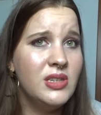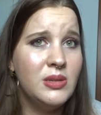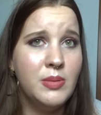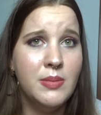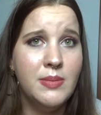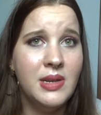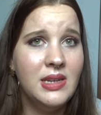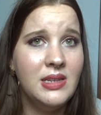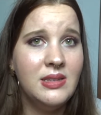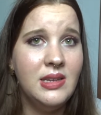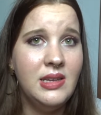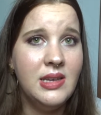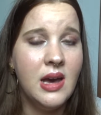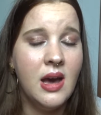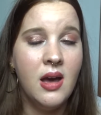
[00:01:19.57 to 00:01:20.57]
Ich bin mir nicht
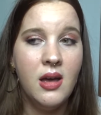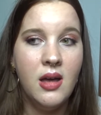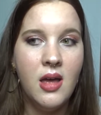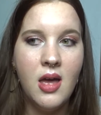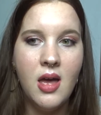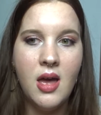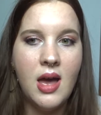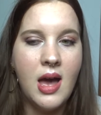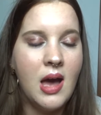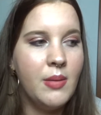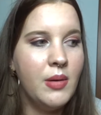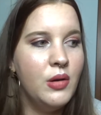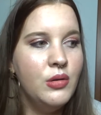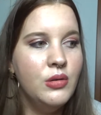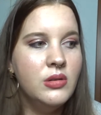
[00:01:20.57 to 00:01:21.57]
sicher,
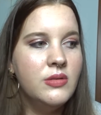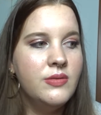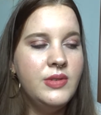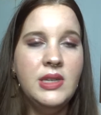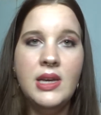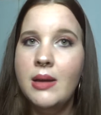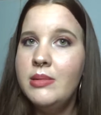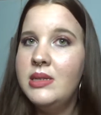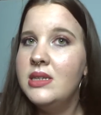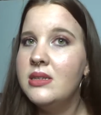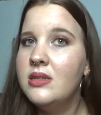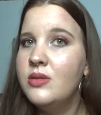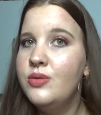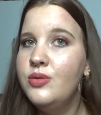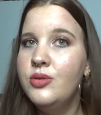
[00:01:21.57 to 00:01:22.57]
aber irgendwie habe ich das
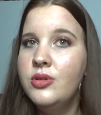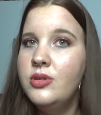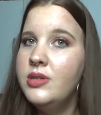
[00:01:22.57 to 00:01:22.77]
Gefühl,